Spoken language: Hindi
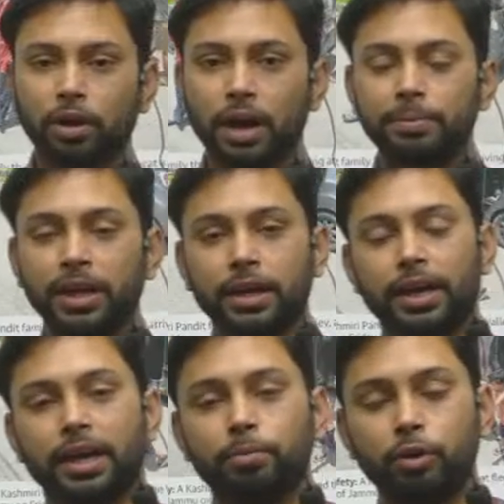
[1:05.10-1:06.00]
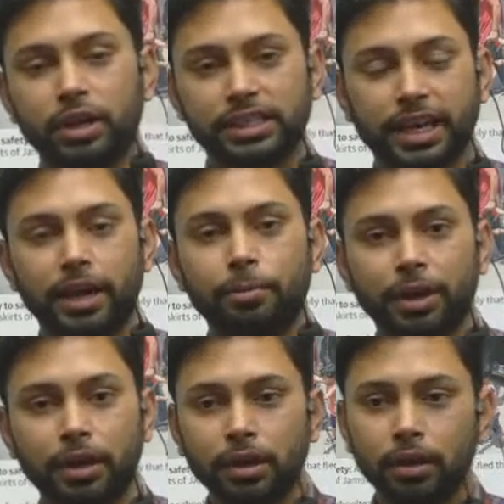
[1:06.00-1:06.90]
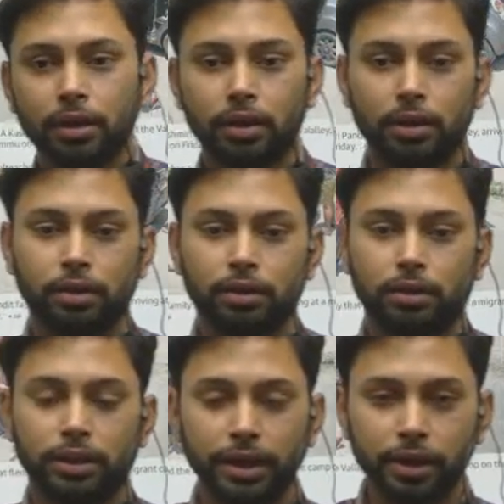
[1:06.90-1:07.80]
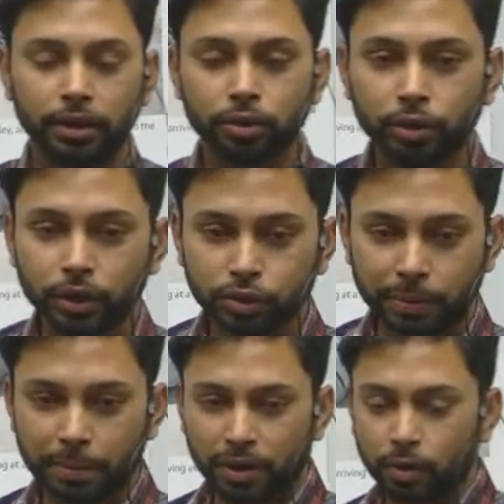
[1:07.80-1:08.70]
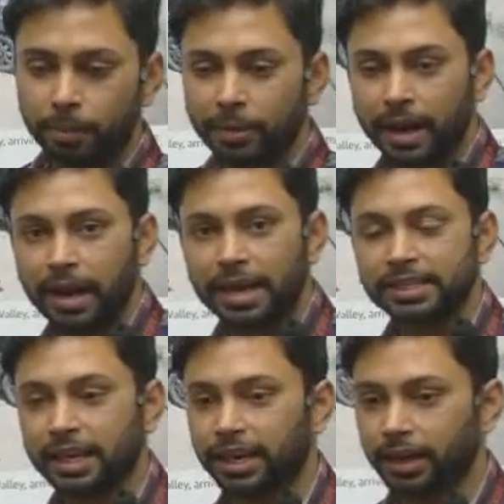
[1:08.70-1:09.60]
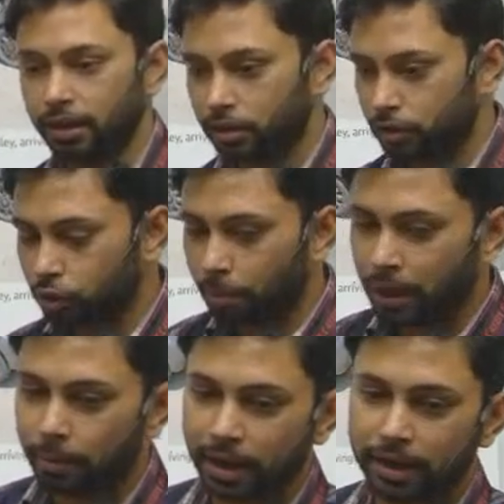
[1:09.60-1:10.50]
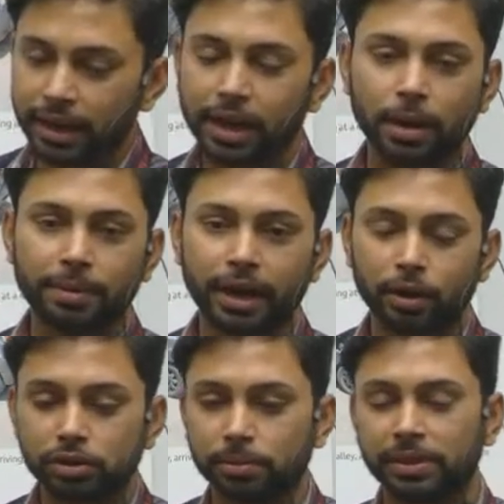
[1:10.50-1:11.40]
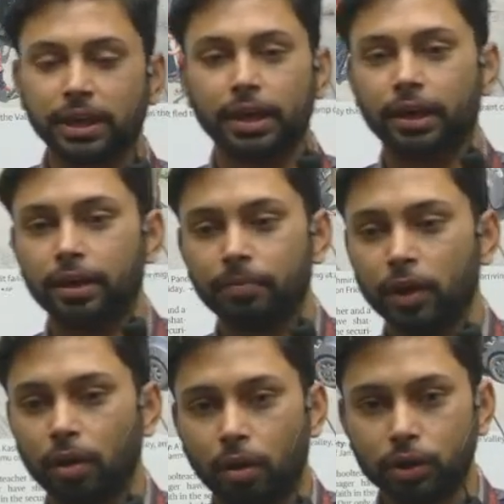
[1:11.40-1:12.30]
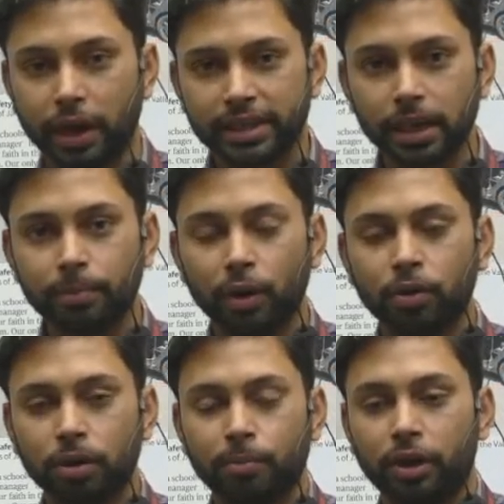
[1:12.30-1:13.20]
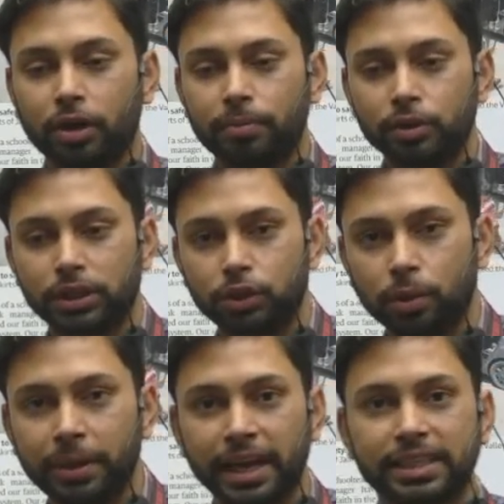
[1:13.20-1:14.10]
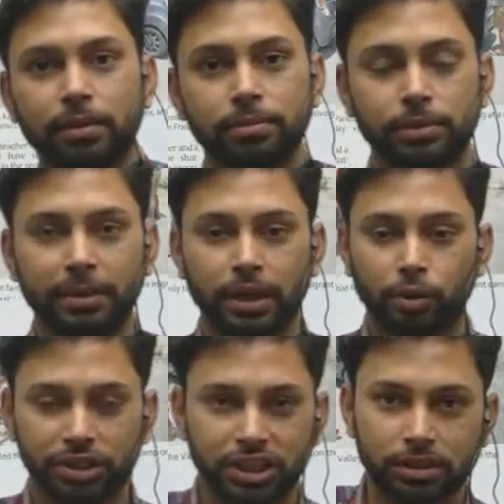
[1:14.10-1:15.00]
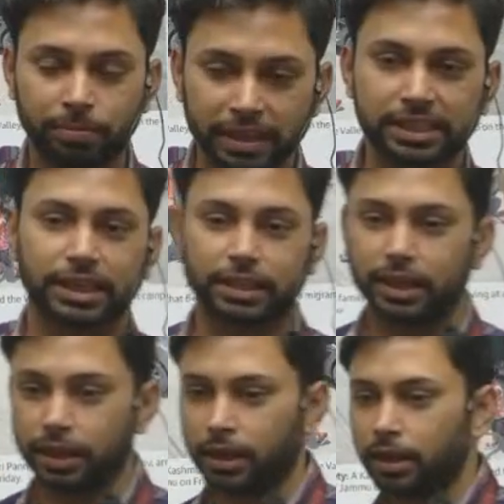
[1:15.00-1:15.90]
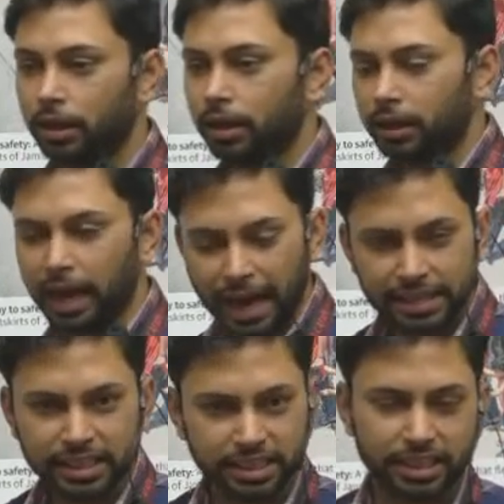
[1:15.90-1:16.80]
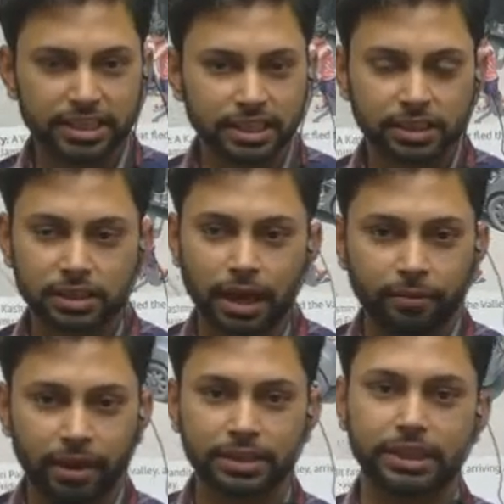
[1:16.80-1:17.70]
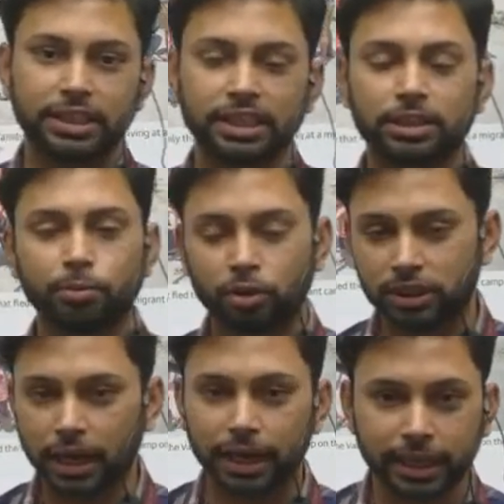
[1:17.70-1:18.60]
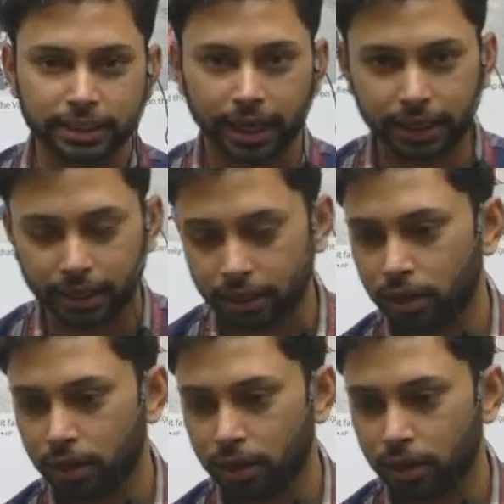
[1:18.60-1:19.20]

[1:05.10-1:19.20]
और आप देख रहे हैं प्लूटस अकेडमी द हिंदू न्यूज़पेपर को हम एनालाइज करेंगे जो भी हमारे लिए काम का है उसे हम देखेंगे और जो एग्जाम पे पॉइंट ऑफ व्यू से जो भी एग्जाम्स में क्वेश्चंस बन सकते हैं या एज ए सिटीजन अवेयर सिटीजन हमको जानने चाहिए